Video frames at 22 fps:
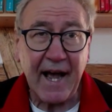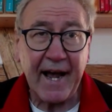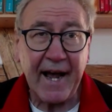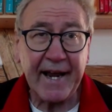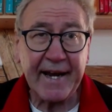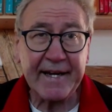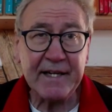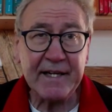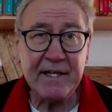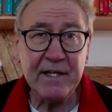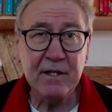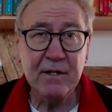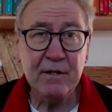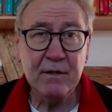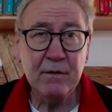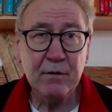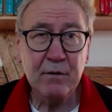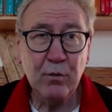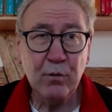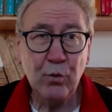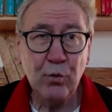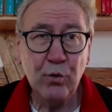
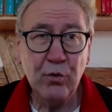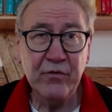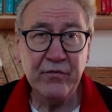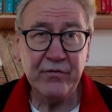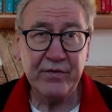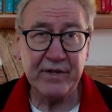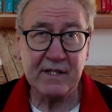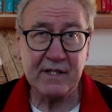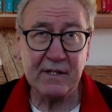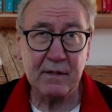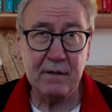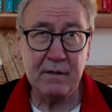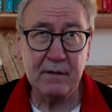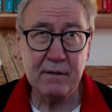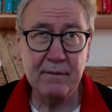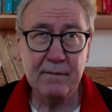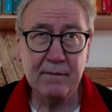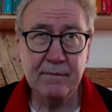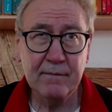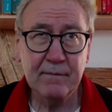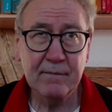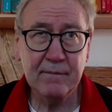eigenen Unwissens.